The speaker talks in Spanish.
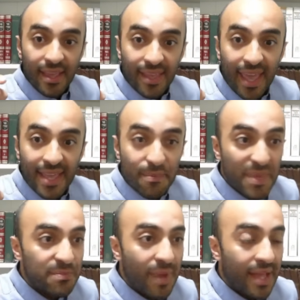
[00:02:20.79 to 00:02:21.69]
que ella
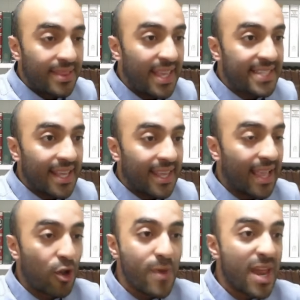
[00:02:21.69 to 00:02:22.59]
misma dice
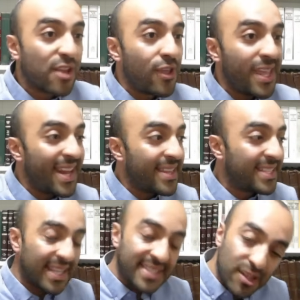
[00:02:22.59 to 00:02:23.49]
que el gobierno de Irán
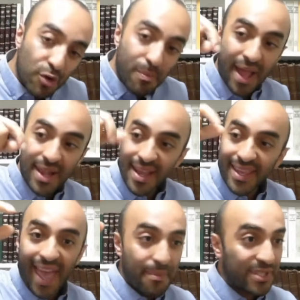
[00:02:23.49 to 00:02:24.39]
está haciendo mal,
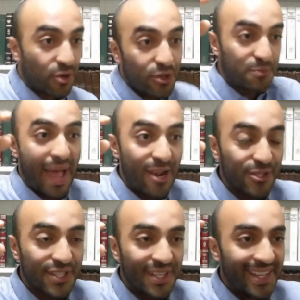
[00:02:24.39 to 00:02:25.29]
que jamás son los
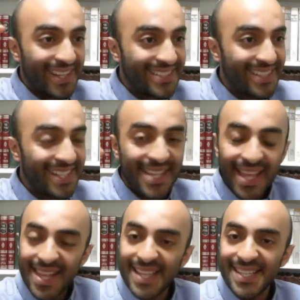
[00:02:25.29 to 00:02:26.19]
malos. Si tienes
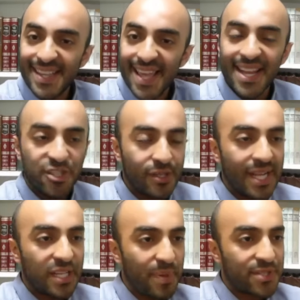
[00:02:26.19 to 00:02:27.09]
la, escena tan
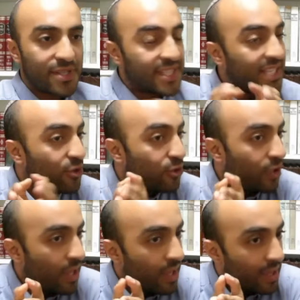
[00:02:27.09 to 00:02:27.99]
graciosa, las personas que
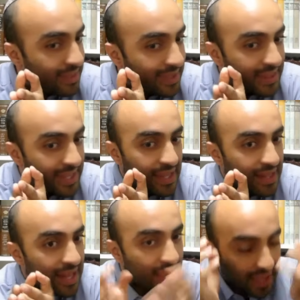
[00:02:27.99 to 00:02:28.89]
son que
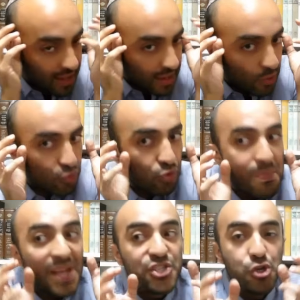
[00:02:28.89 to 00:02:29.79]
tienen un
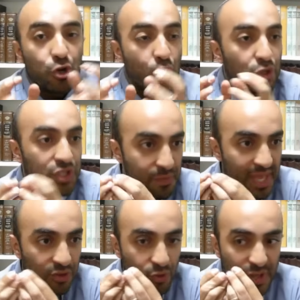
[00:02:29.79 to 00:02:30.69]
mayor
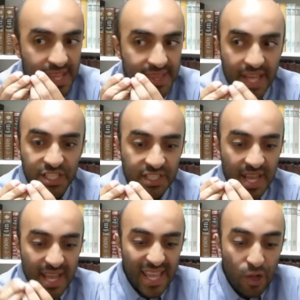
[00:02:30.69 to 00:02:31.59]
conocimiento en detalles
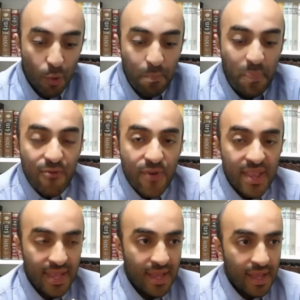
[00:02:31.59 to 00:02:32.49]
y lo viven